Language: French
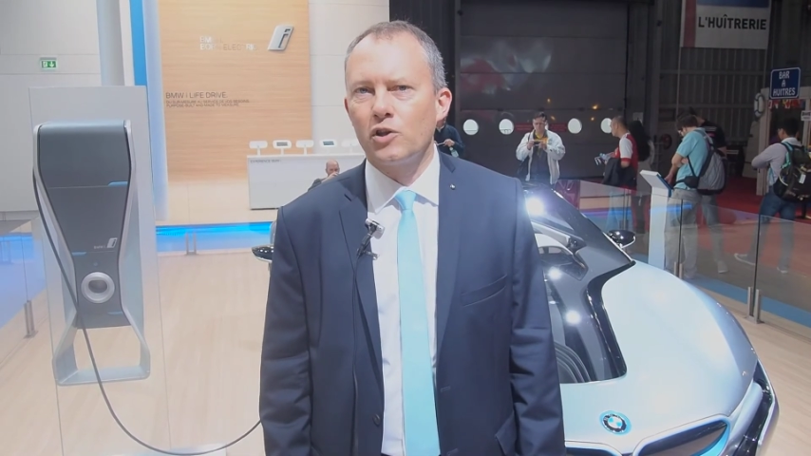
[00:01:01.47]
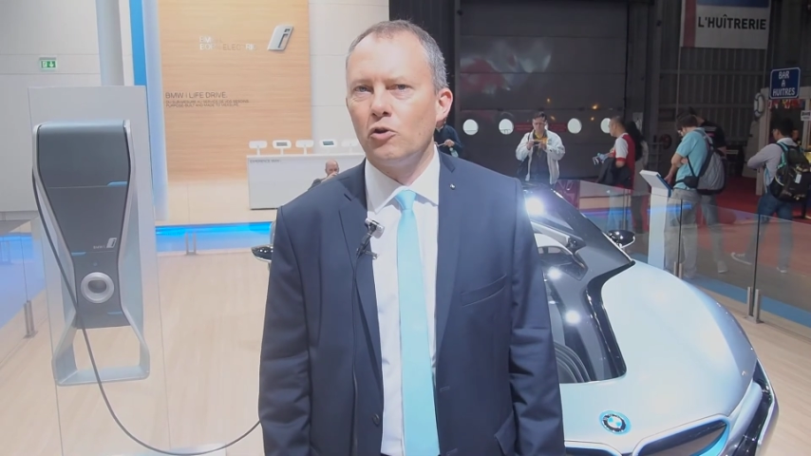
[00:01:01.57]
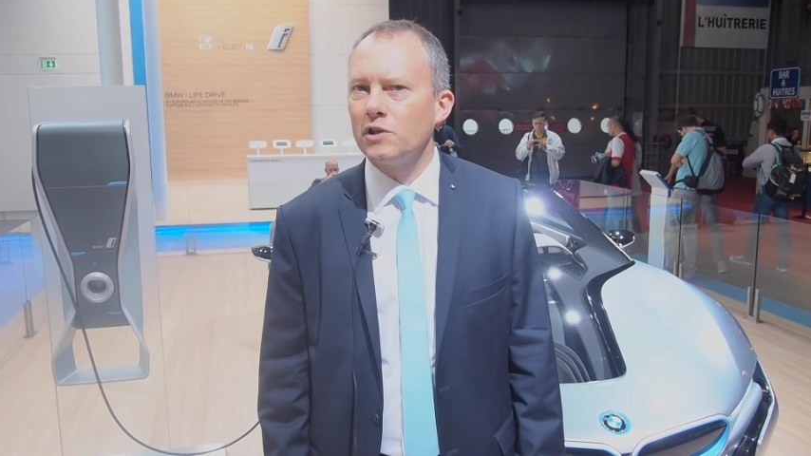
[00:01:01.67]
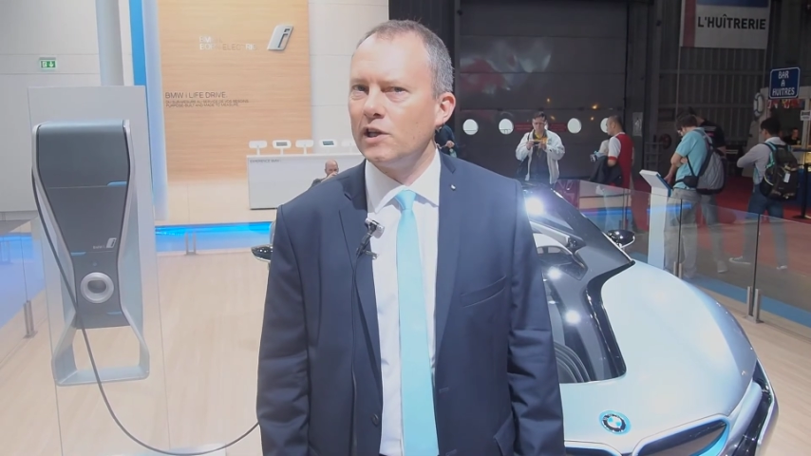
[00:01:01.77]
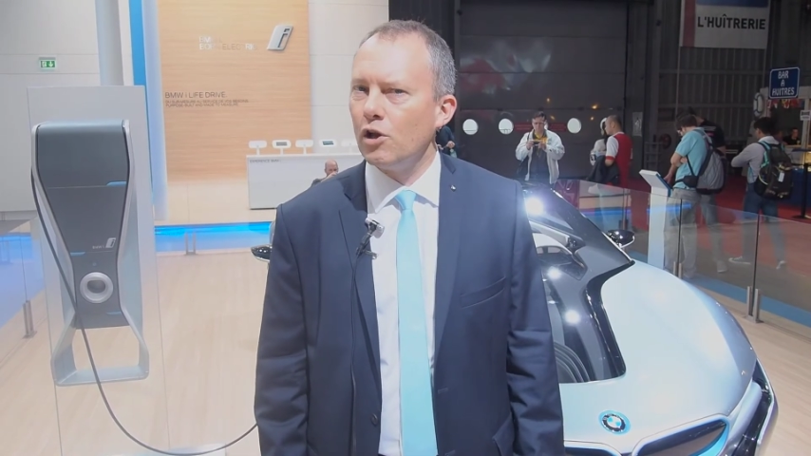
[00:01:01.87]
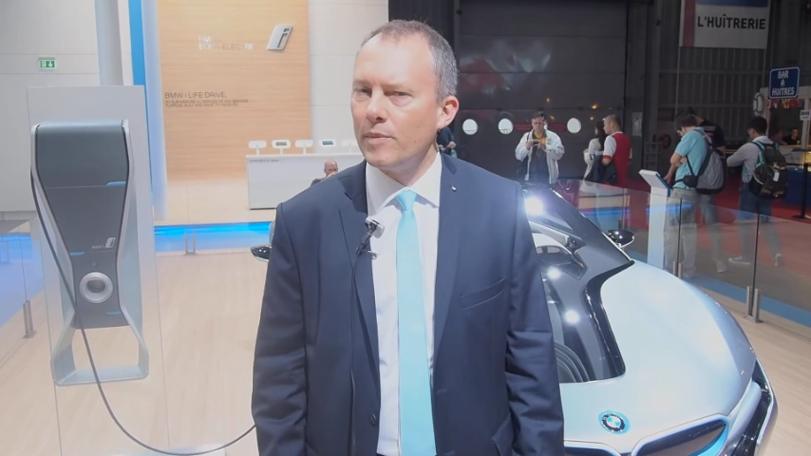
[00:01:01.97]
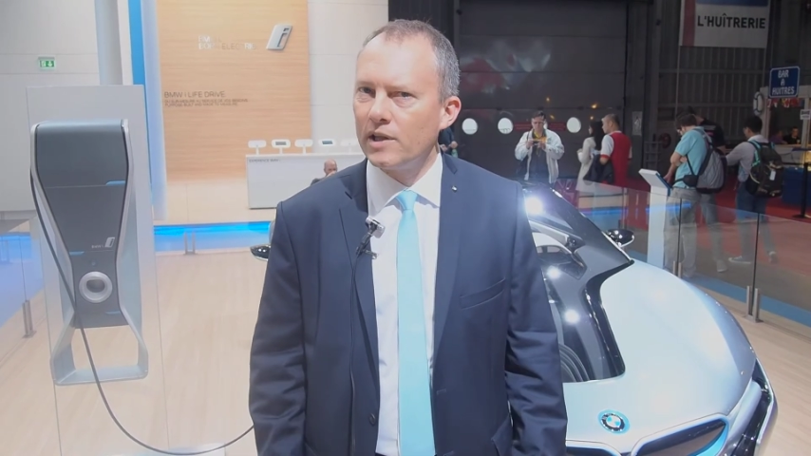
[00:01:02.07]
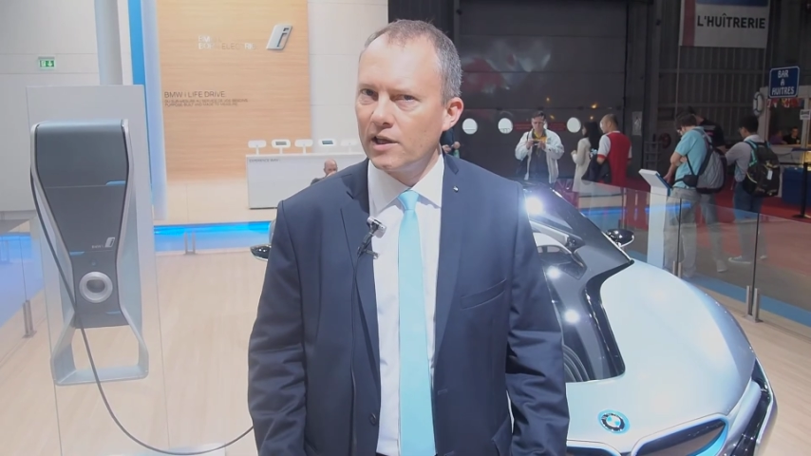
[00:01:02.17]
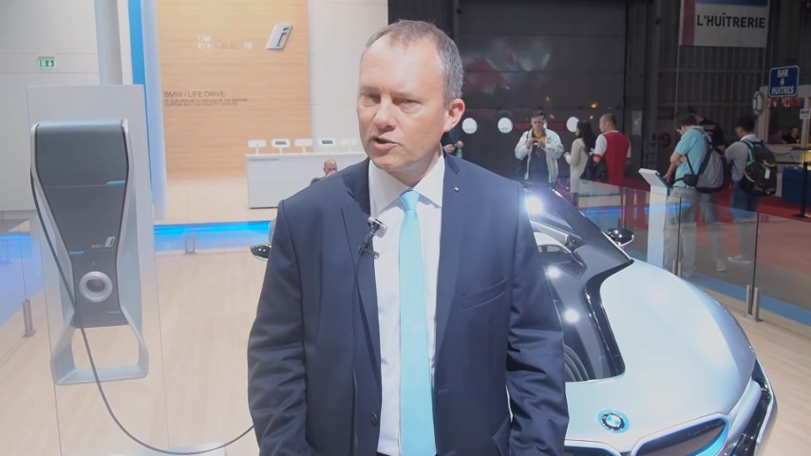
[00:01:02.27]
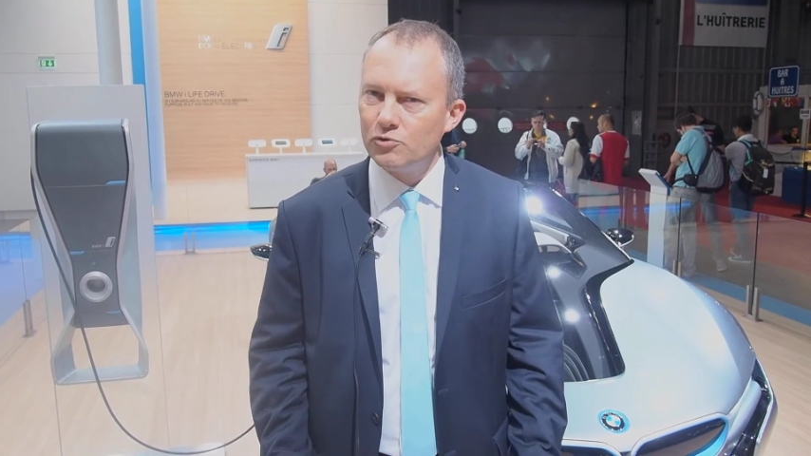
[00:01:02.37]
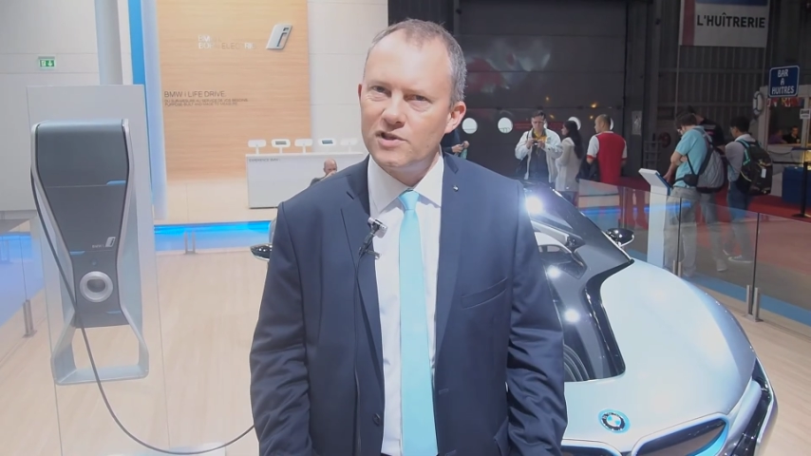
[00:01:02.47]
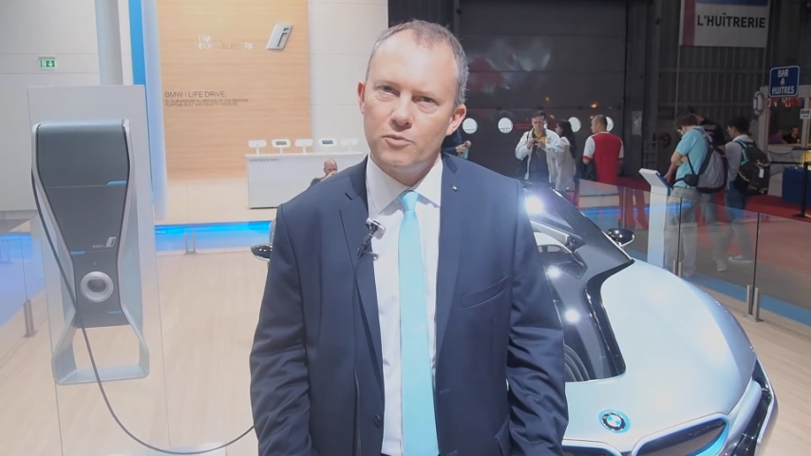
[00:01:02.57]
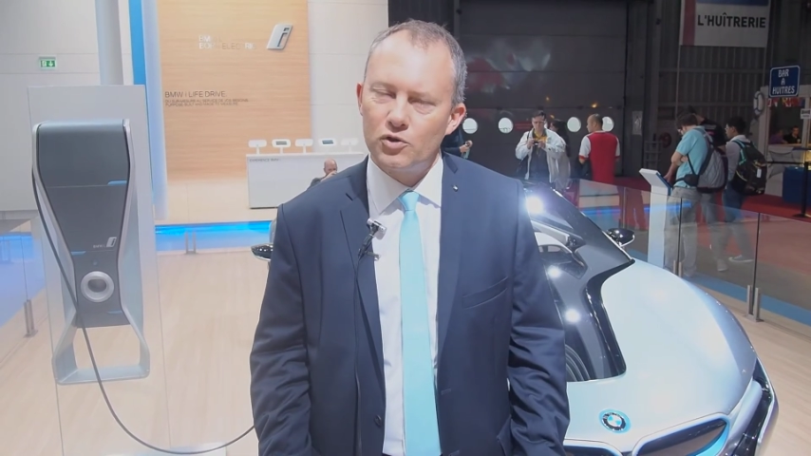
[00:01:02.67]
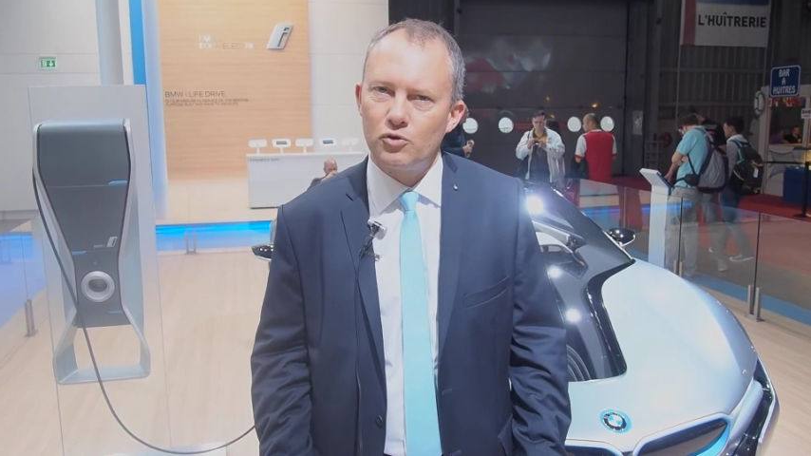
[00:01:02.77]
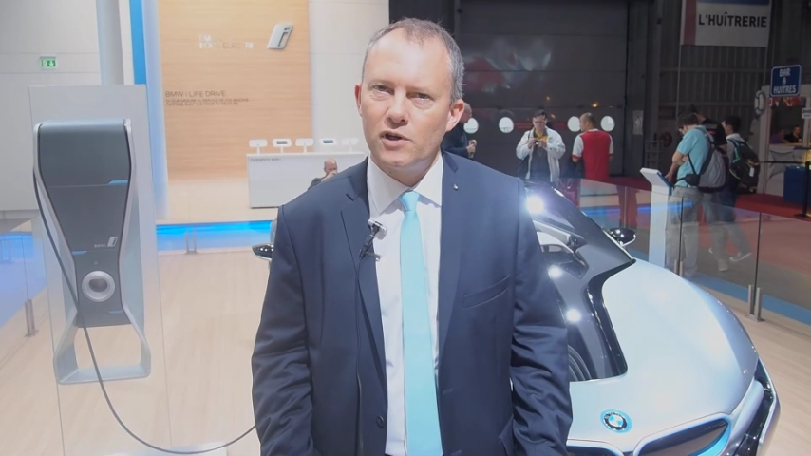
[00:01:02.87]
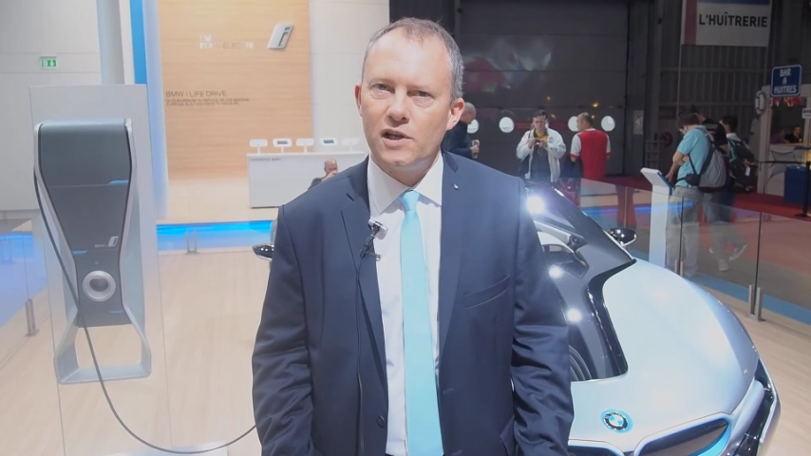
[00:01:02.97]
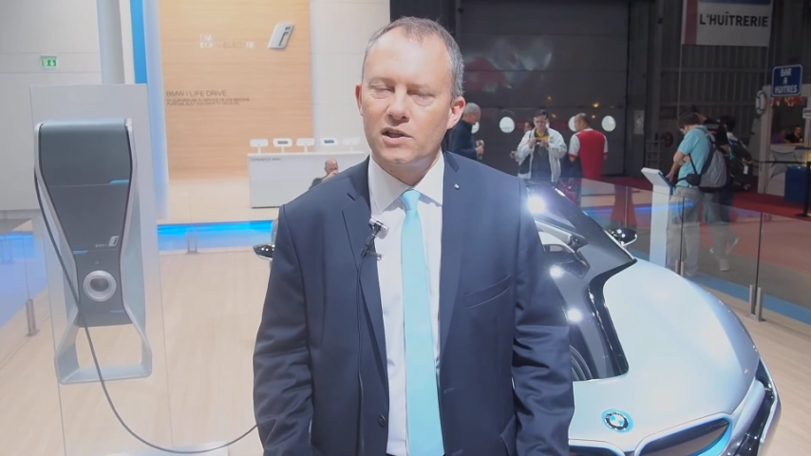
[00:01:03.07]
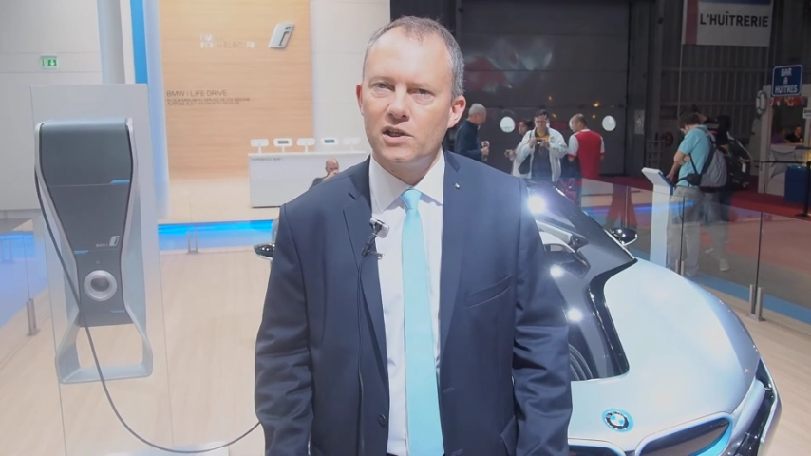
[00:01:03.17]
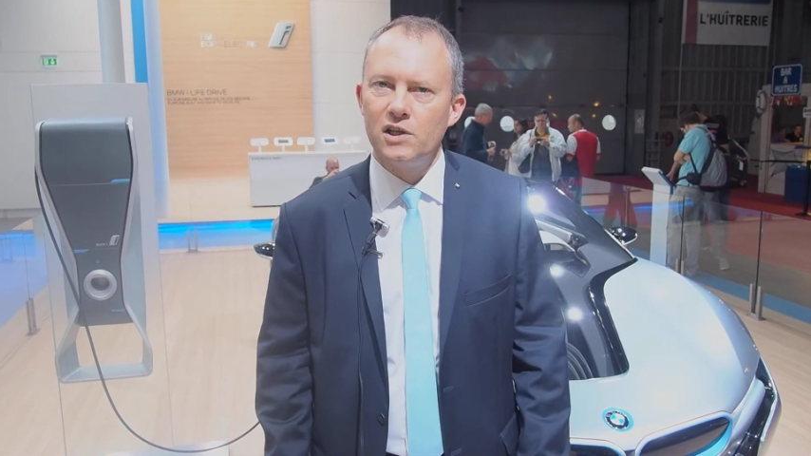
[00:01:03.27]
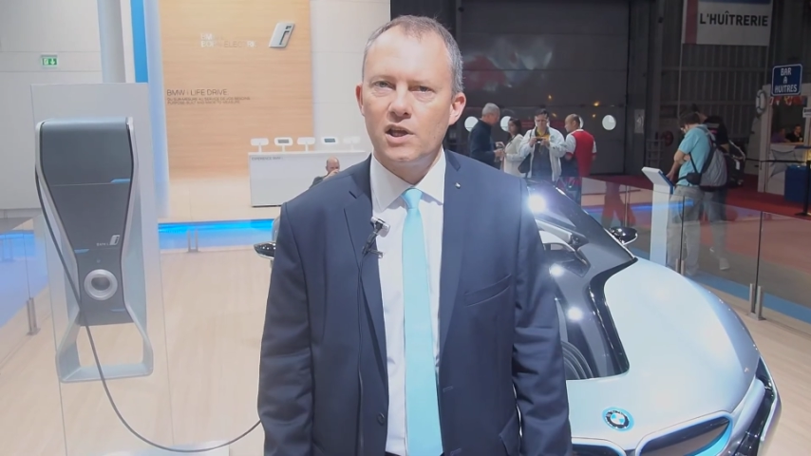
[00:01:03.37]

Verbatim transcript: 30 km exclusivement sur l'électrique,